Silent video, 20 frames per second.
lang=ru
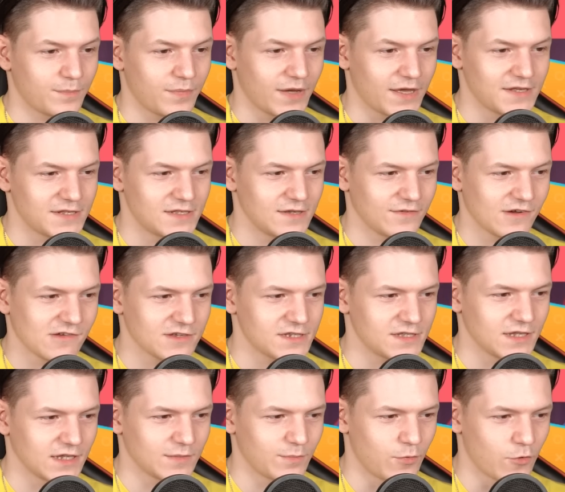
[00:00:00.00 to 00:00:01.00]
поиздевался
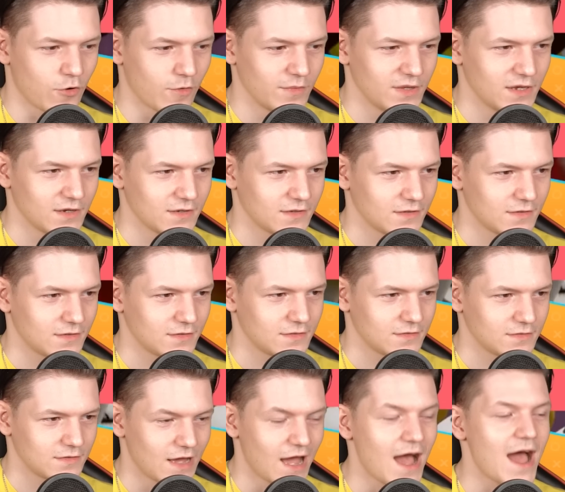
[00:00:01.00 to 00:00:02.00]
над Помни.
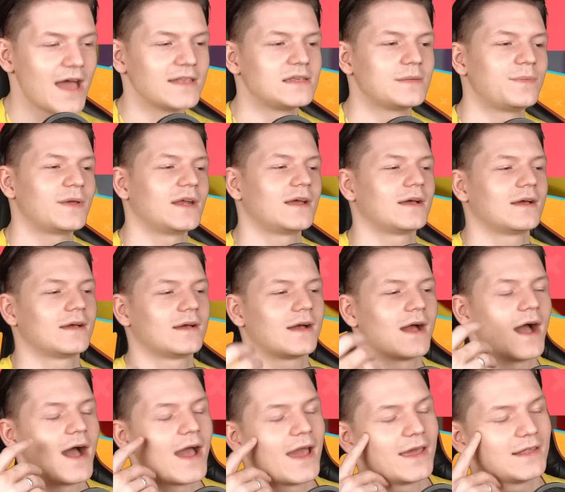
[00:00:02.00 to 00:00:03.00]
А, теперь
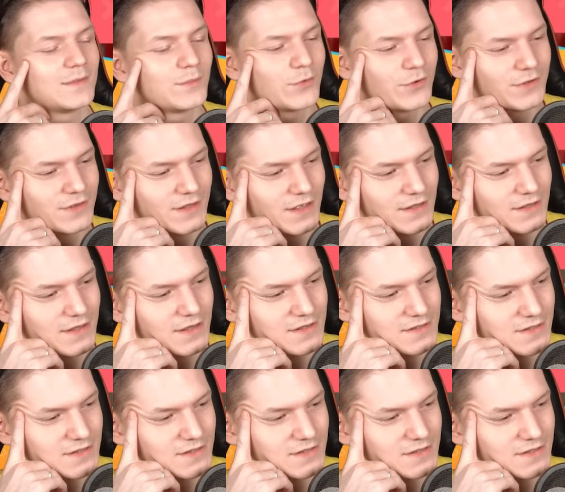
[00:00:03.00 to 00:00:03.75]
Каин будет над ней